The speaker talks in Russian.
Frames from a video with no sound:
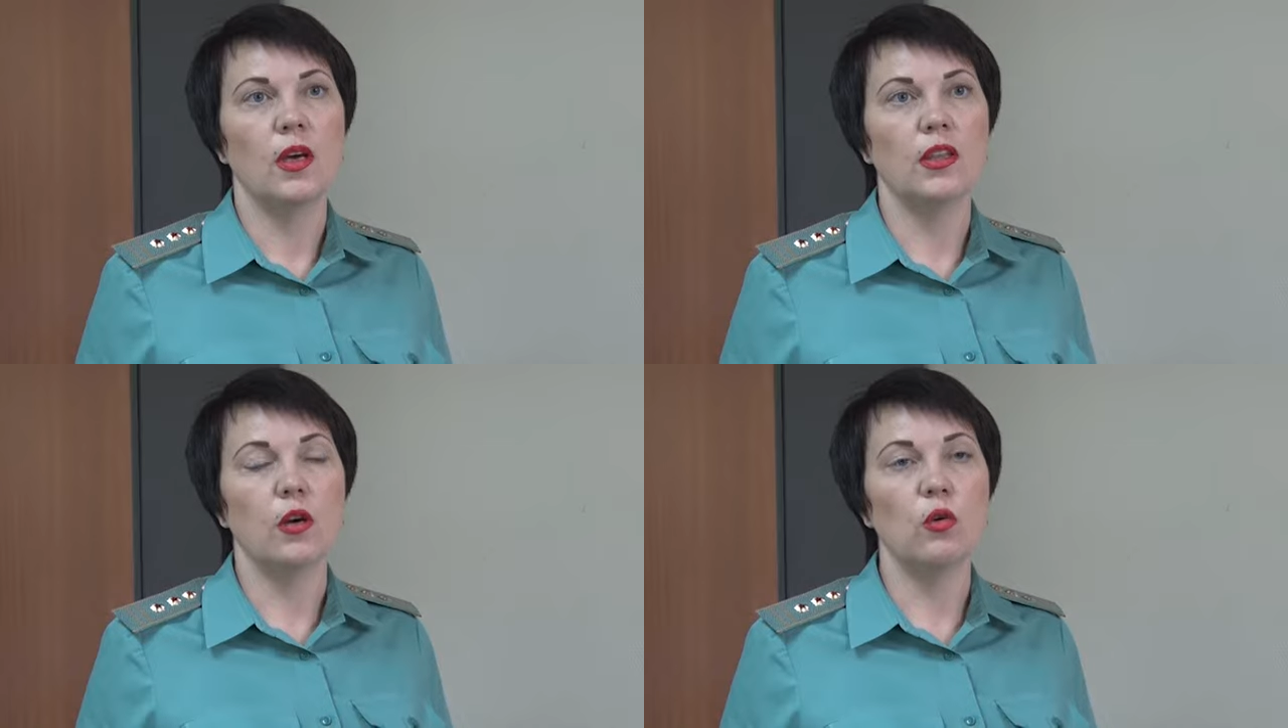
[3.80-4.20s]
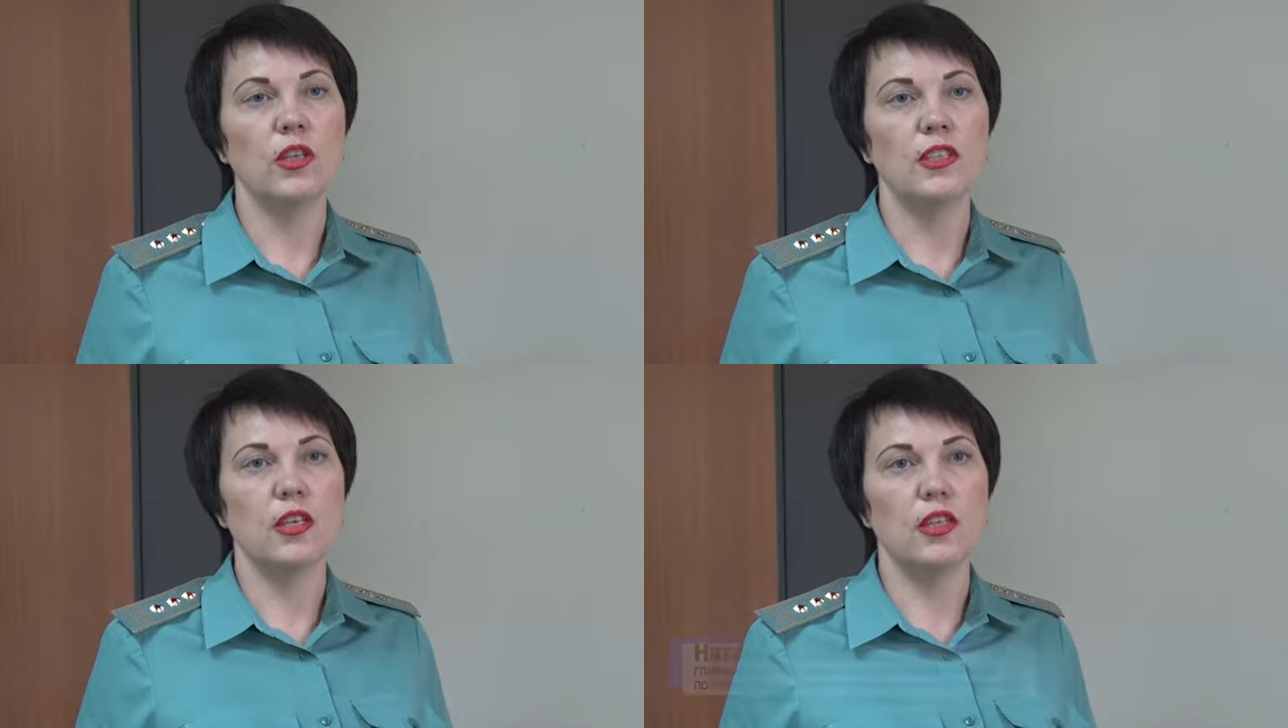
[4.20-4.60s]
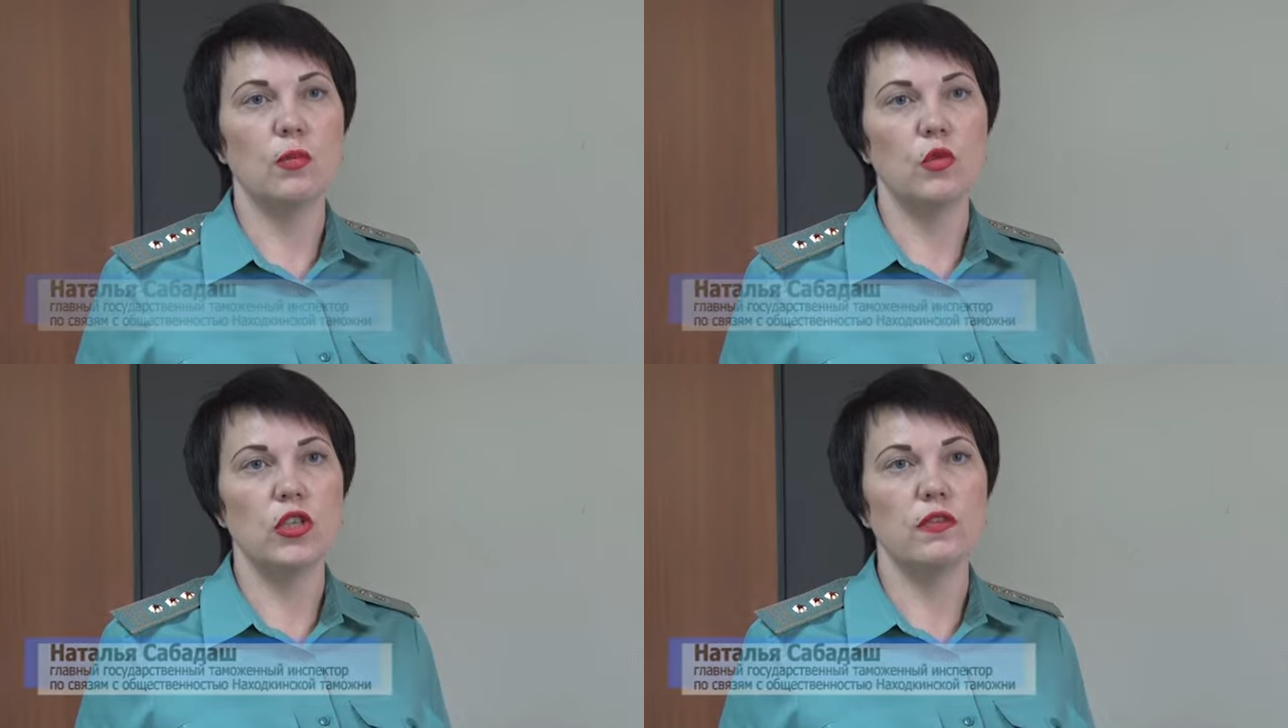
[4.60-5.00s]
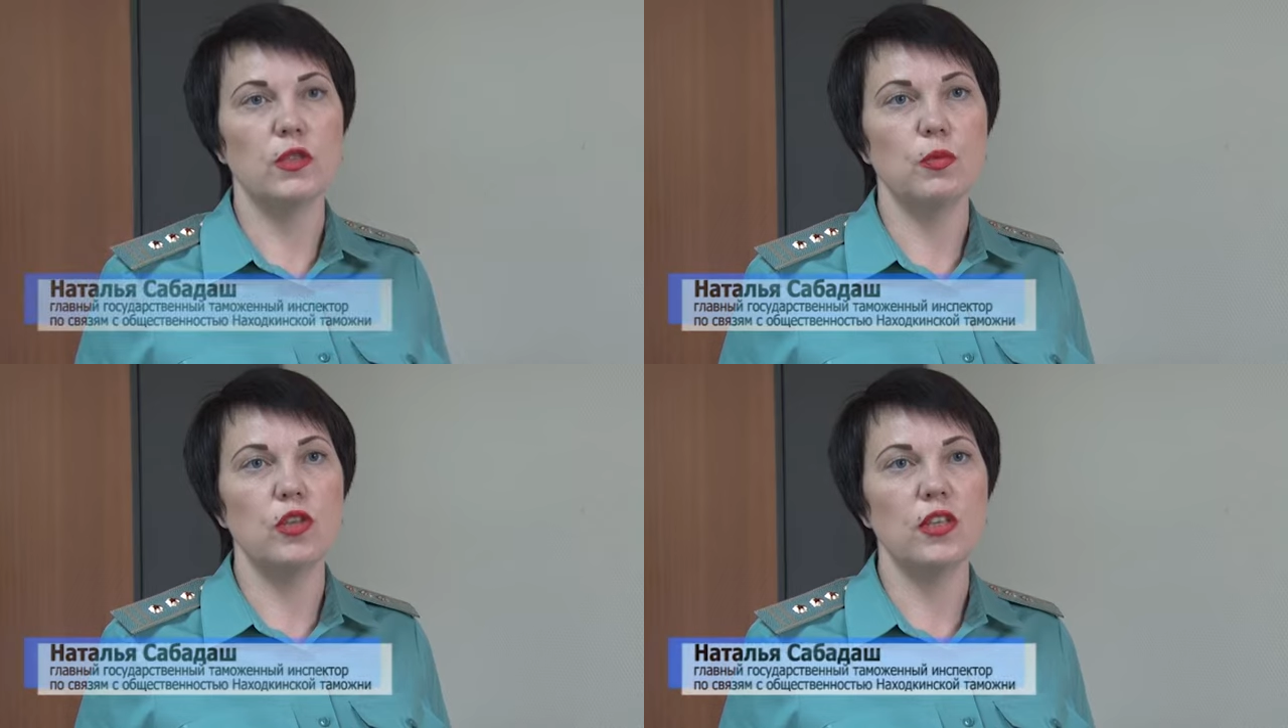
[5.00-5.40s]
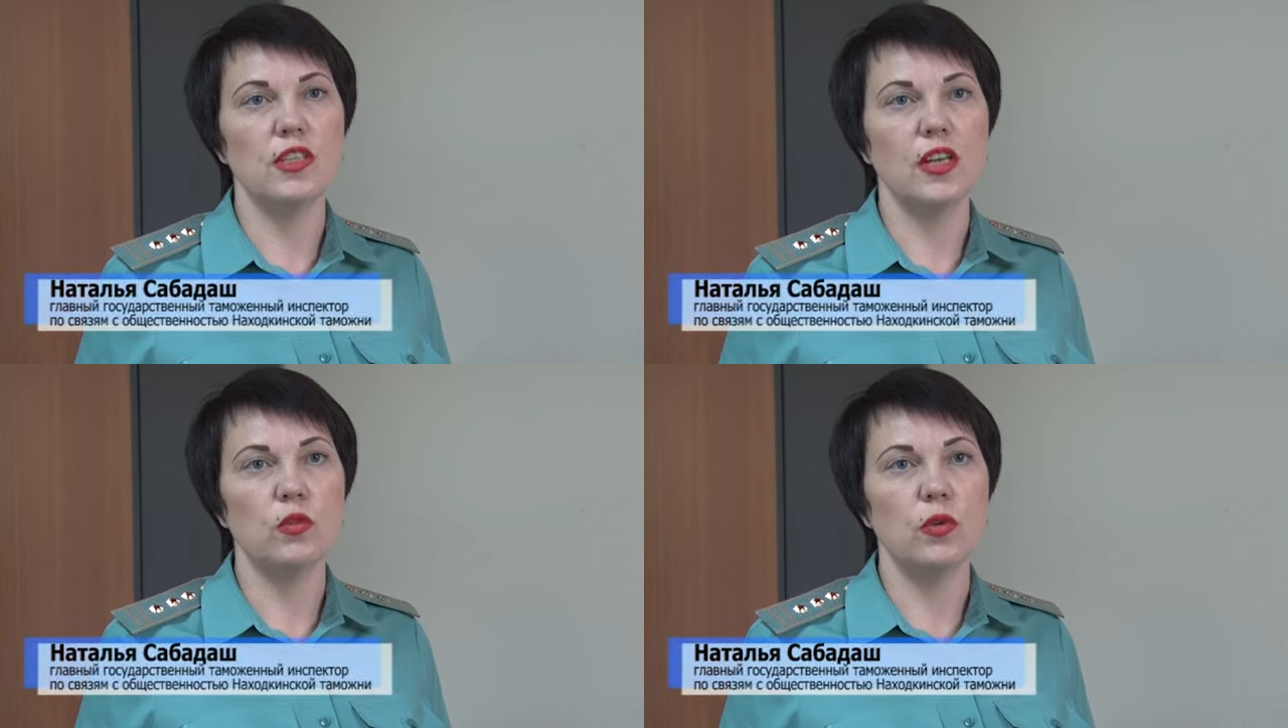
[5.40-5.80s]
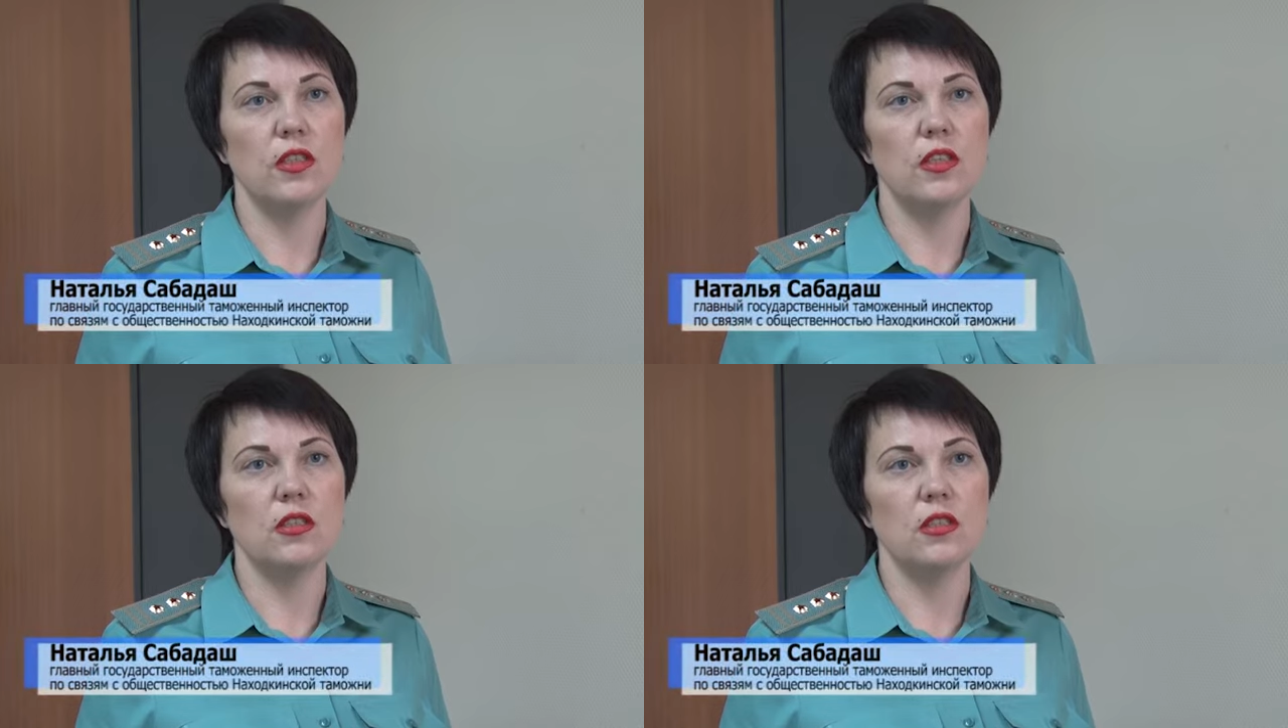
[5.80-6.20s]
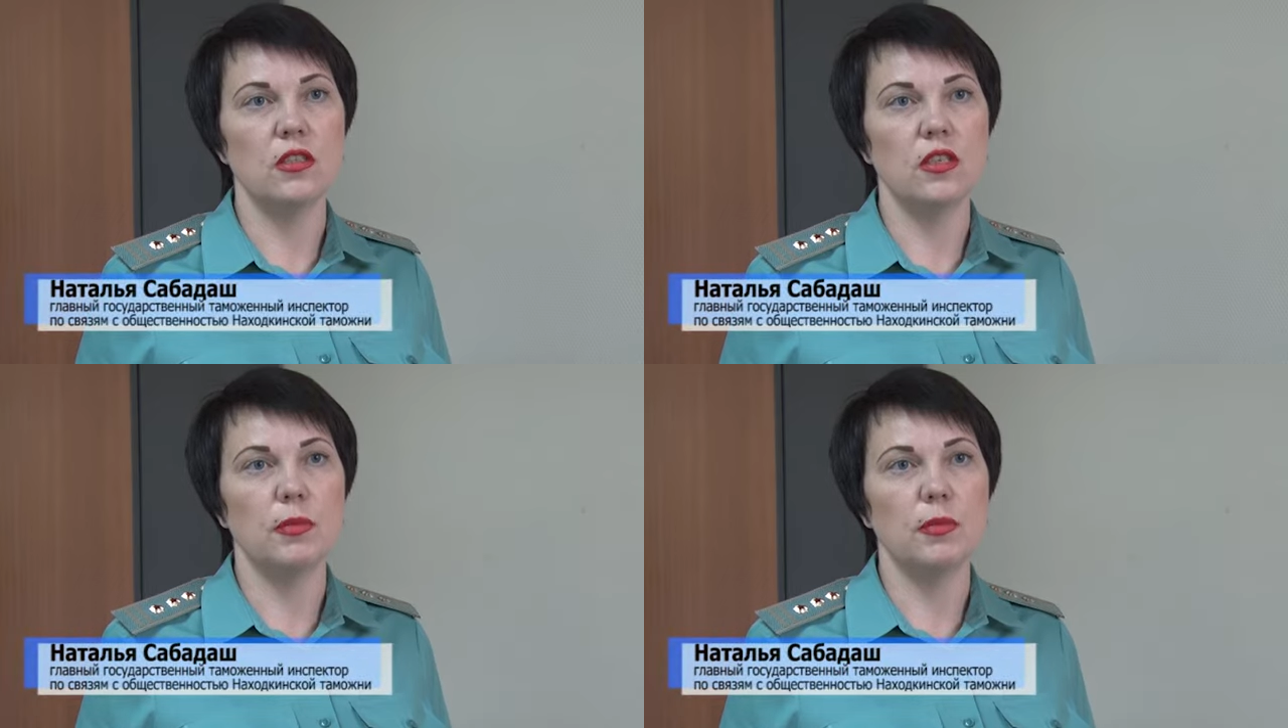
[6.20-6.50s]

Находкинская таможня возбудила сразу 11 дел